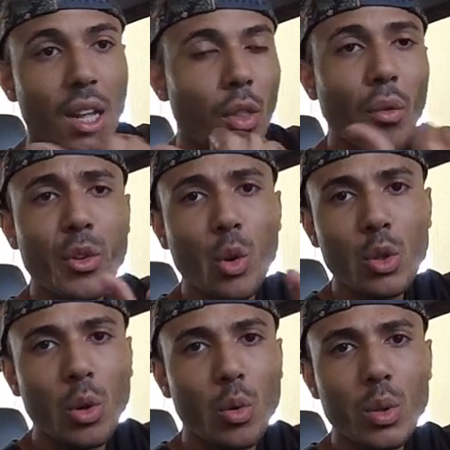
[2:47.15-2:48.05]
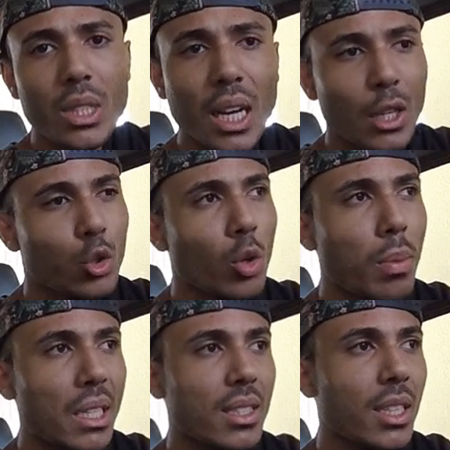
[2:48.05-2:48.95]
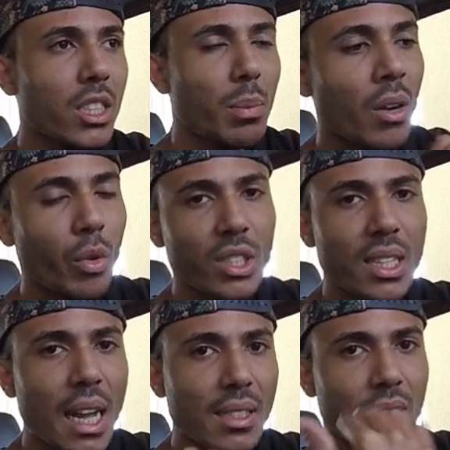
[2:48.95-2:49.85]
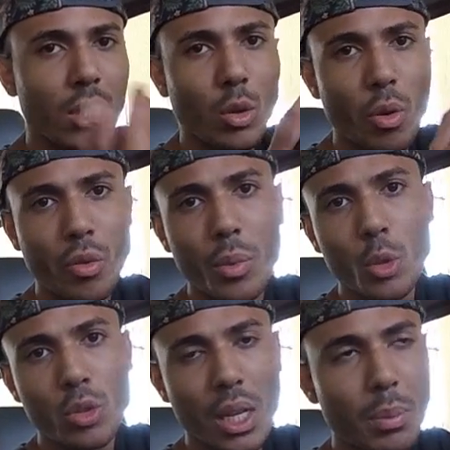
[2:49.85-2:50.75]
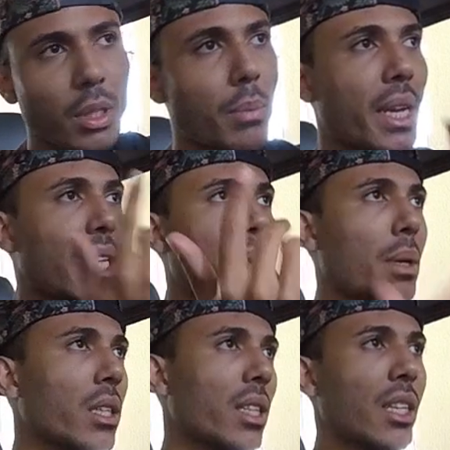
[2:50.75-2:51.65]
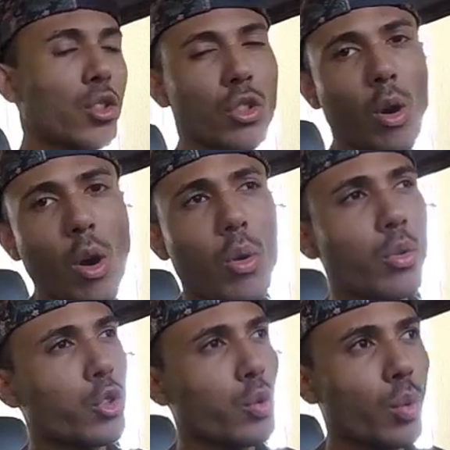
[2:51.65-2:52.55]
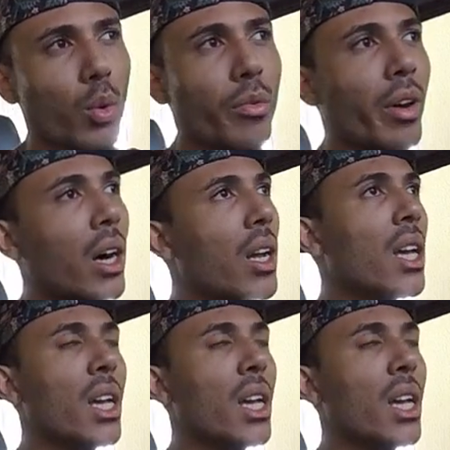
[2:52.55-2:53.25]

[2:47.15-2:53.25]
Não ficou tão ruim, ajudou bastante. Foi desgastando conforme o tempo também, né, mano? Que é sol, chuva,